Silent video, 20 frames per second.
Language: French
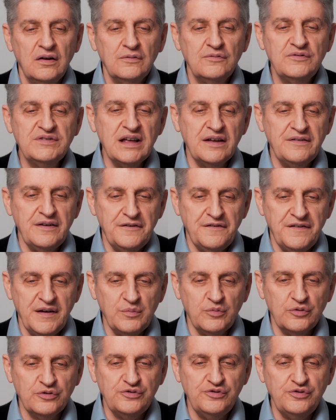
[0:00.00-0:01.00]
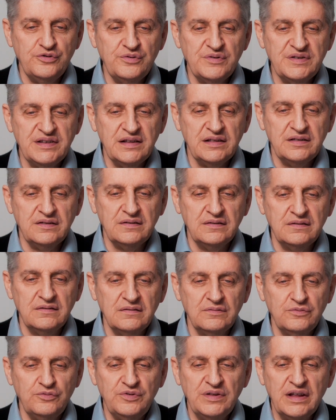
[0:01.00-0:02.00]
Vous avez fait, mon Dieu, c'est
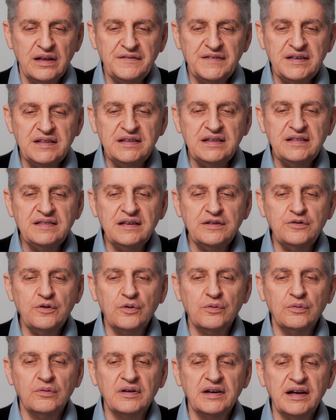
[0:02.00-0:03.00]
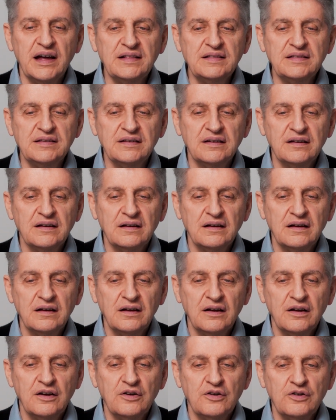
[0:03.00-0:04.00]
une infinité de conquêtes
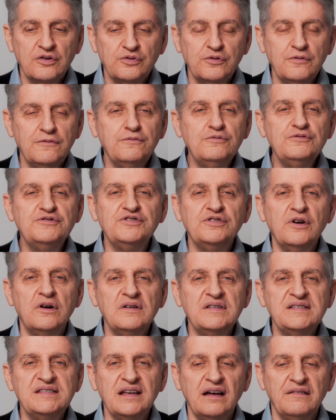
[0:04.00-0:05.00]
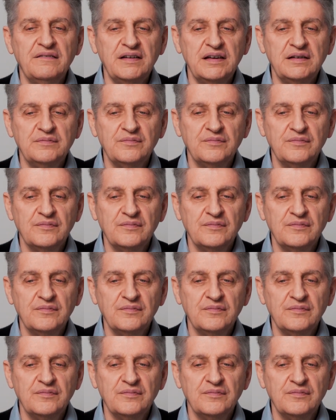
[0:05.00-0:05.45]
que vous seul savez